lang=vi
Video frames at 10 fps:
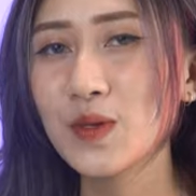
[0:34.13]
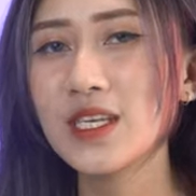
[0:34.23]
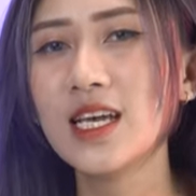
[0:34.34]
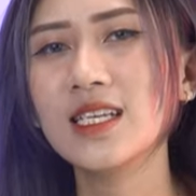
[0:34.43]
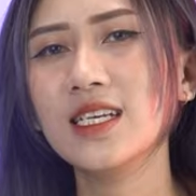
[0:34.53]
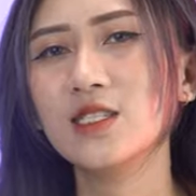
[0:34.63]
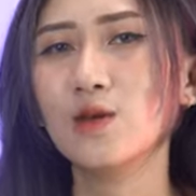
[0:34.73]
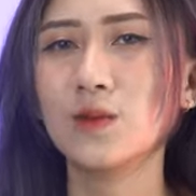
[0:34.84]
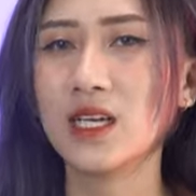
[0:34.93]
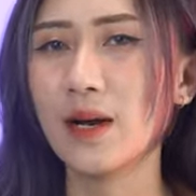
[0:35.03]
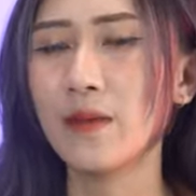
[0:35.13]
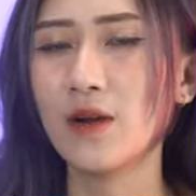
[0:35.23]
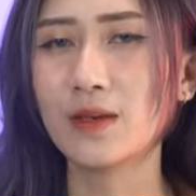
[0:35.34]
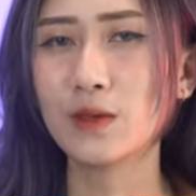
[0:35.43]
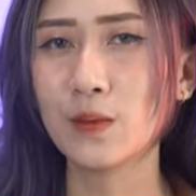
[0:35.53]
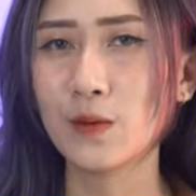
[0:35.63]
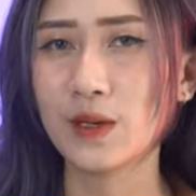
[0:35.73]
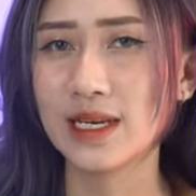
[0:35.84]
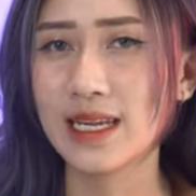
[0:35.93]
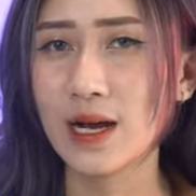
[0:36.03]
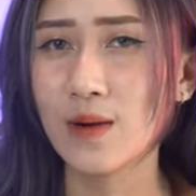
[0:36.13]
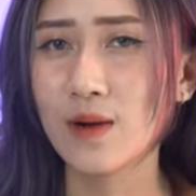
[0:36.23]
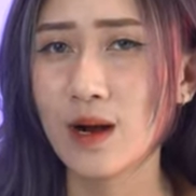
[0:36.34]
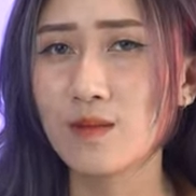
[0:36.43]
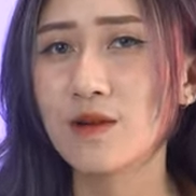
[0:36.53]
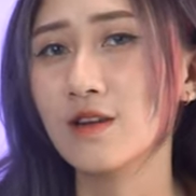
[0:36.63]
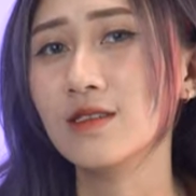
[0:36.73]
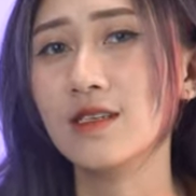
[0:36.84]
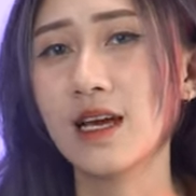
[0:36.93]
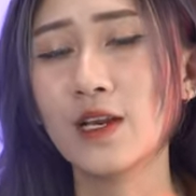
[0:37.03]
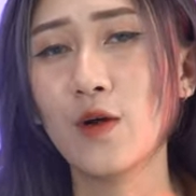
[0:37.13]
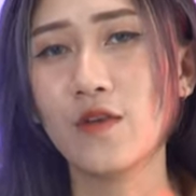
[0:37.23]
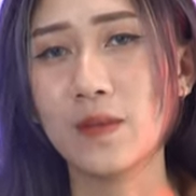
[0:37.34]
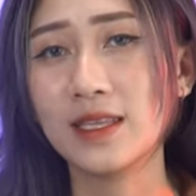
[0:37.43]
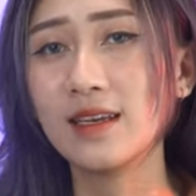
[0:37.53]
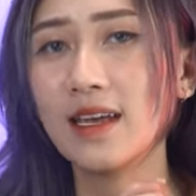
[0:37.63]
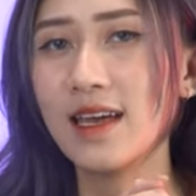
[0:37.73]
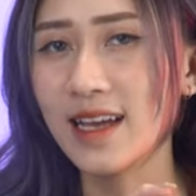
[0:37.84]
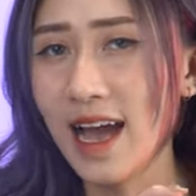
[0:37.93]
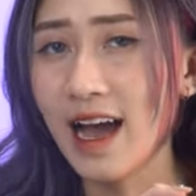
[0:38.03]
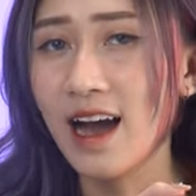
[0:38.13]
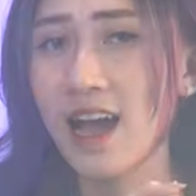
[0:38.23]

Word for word: Tuy nhiên nhìn chung thì các mẫu laptop của Dell không có gì thay đổi về mặt thiết kế cả,